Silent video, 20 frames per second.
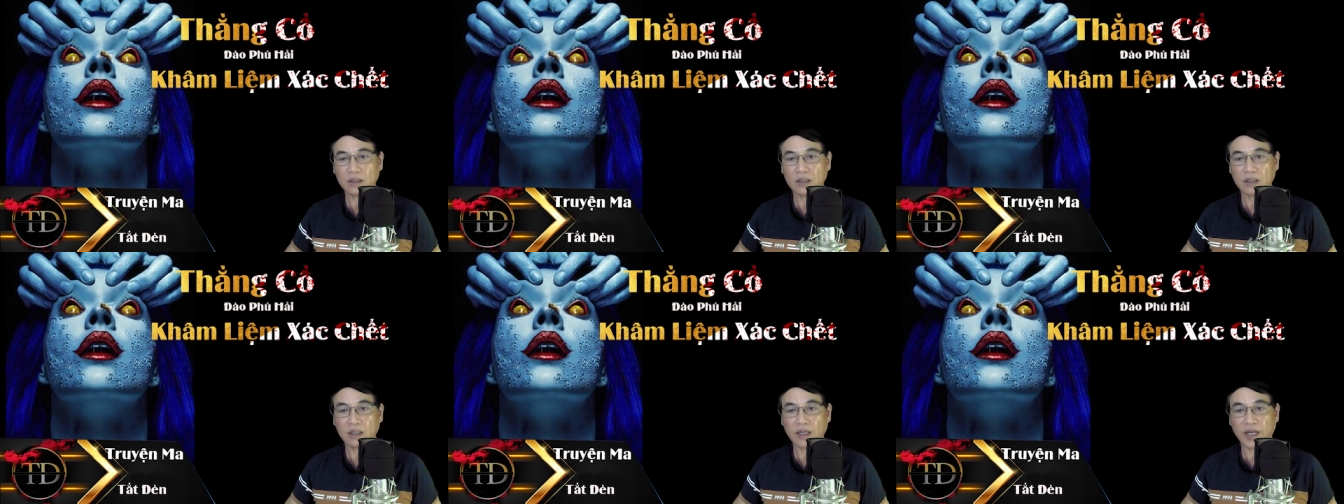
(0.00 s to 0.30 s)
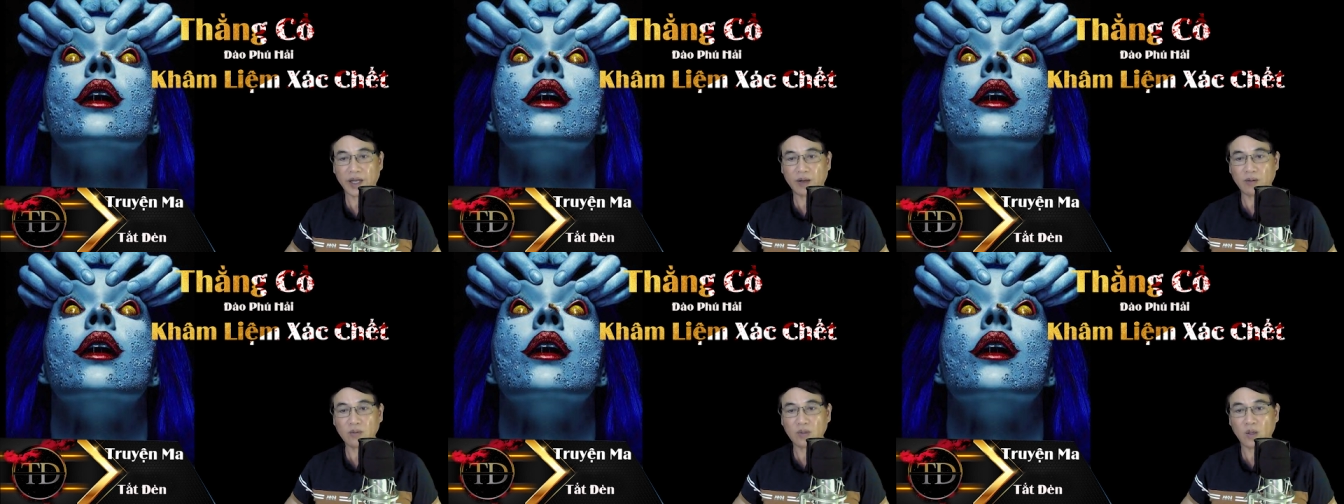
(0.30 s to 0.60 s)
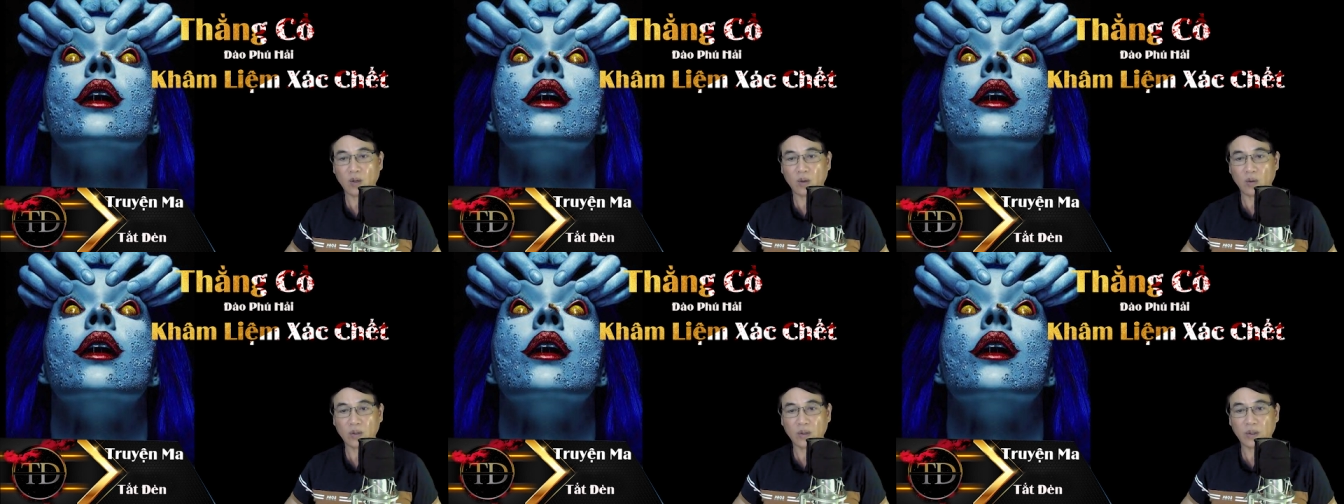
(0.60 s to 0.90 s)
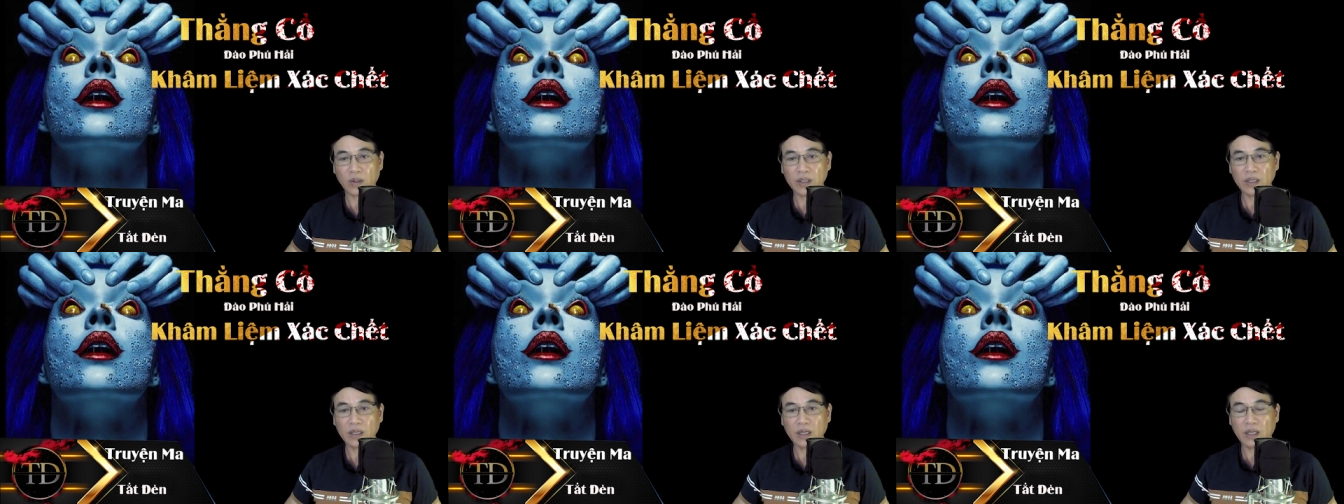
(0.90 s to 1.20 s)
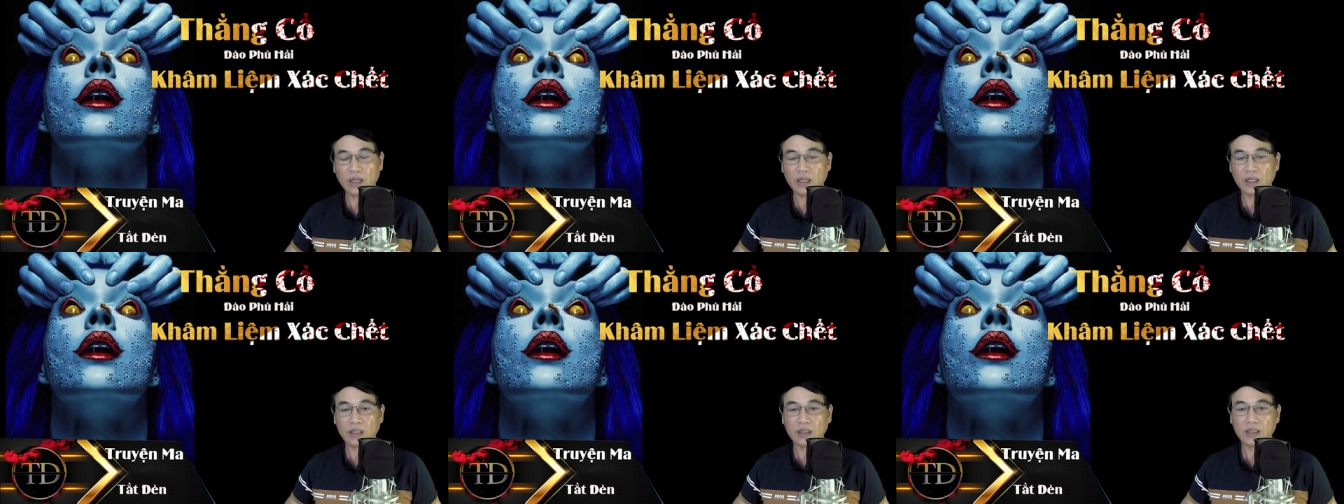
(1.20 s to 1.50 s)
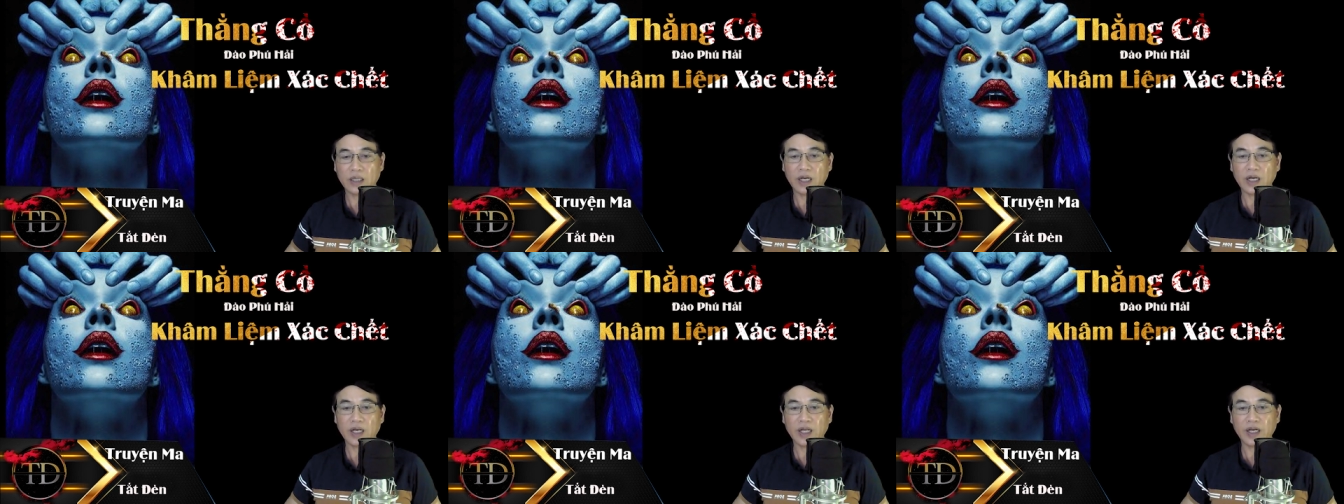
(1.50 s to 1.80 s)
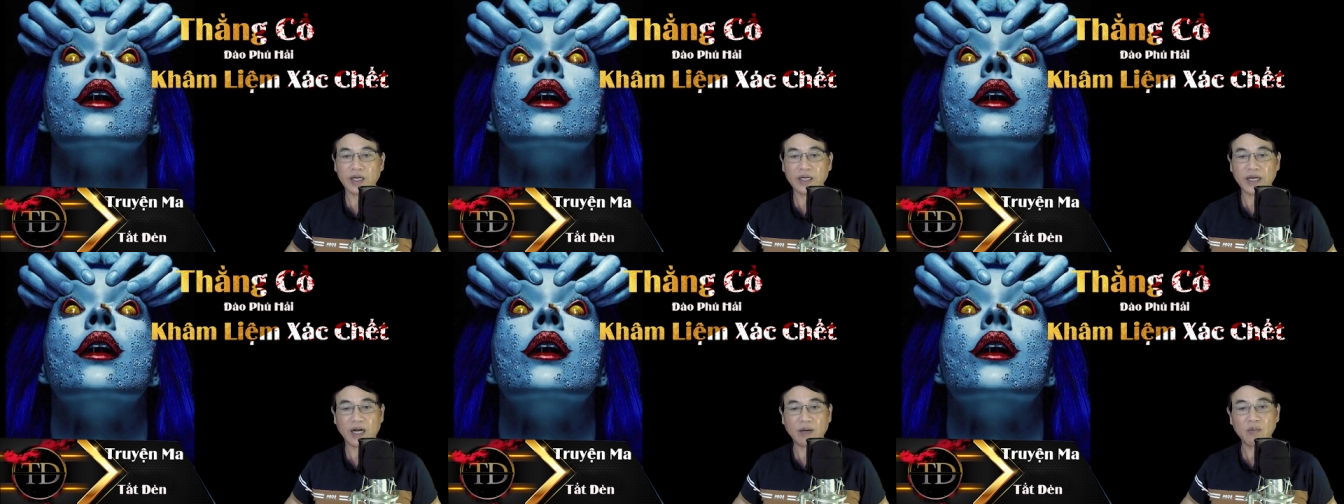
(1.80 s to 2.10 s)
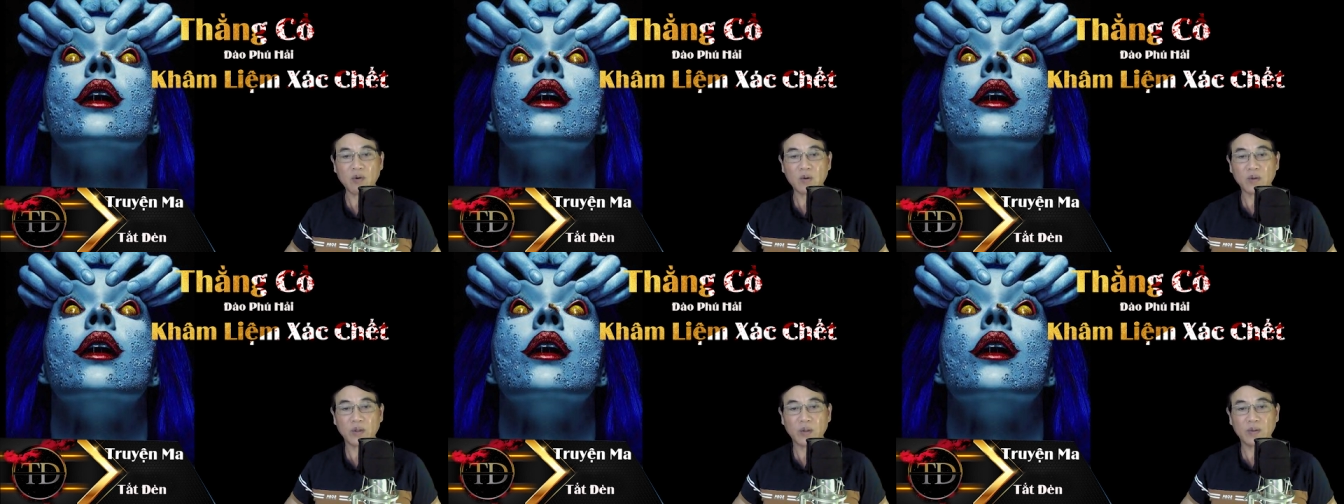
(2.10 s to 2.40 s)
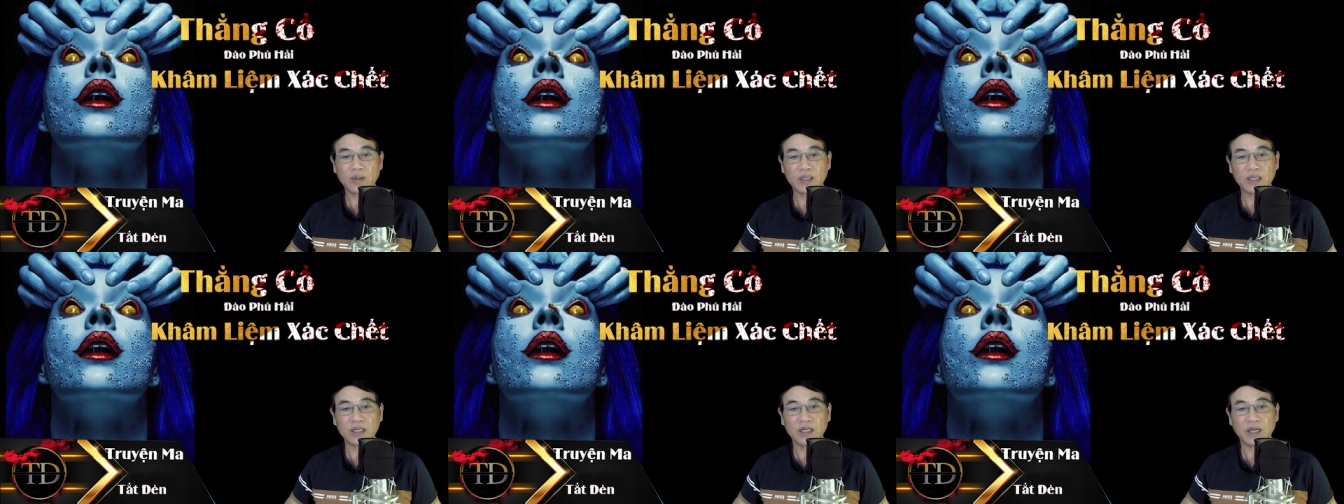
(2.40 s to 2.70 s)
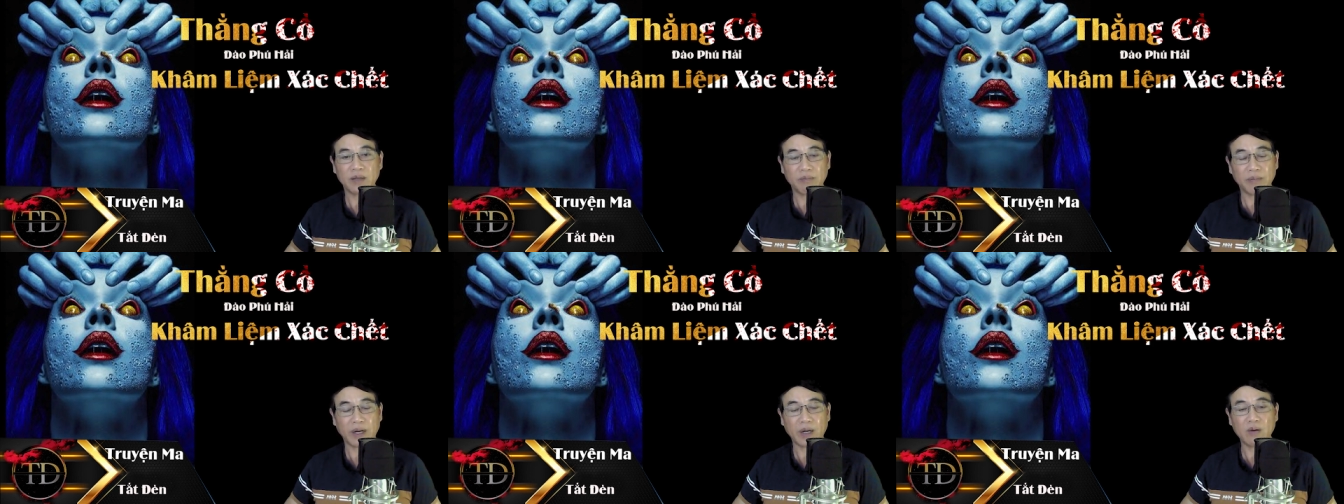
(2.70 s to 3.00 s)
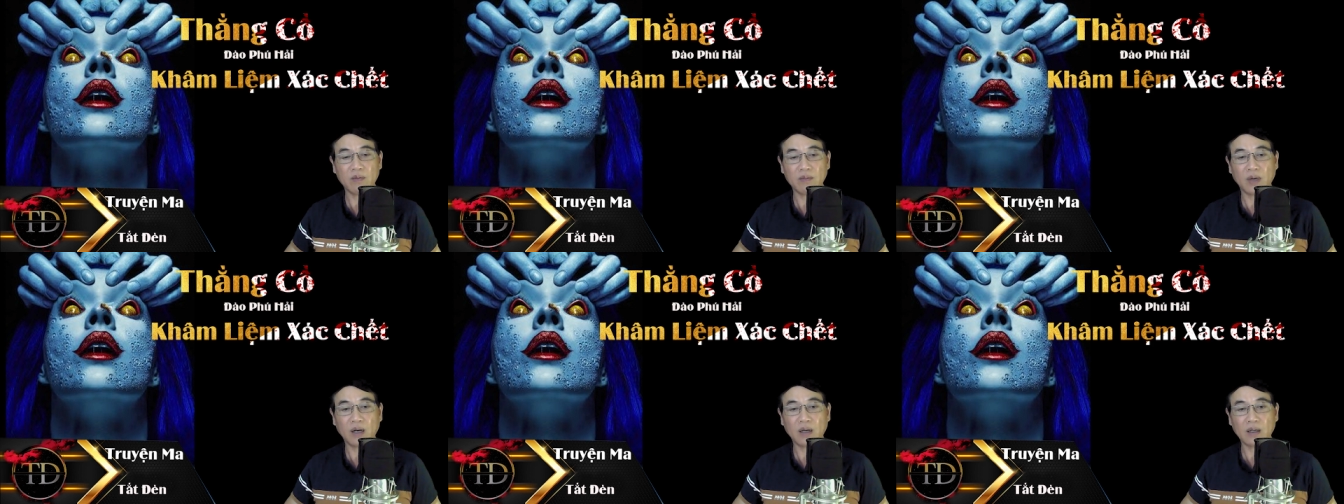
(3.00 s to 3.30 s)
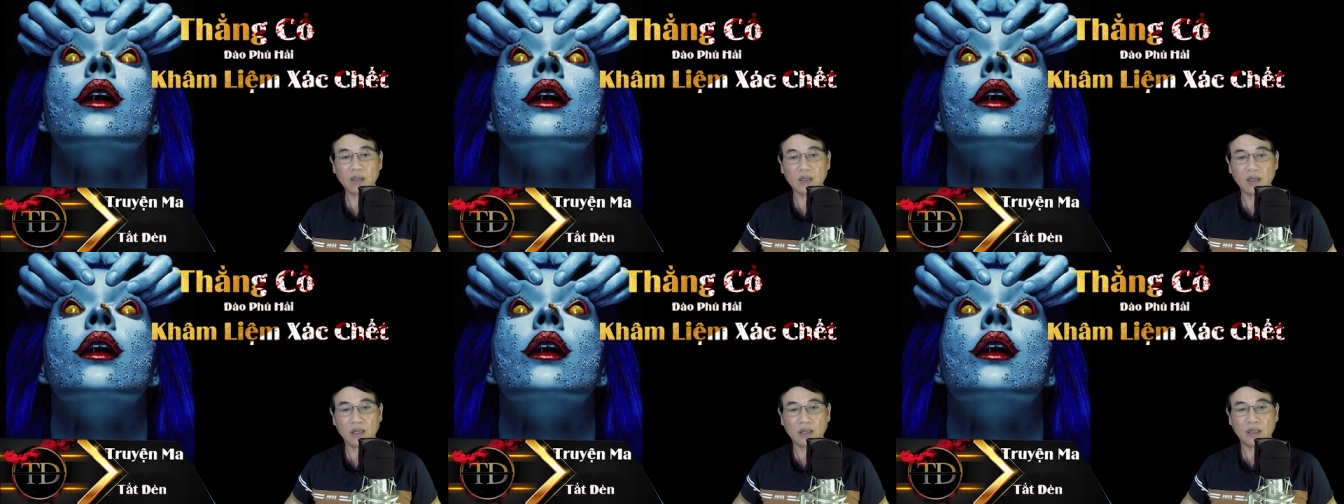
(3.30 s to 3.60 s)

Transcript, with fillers: nghe ông Độ nói thì liền nở một nụ cười méo mó,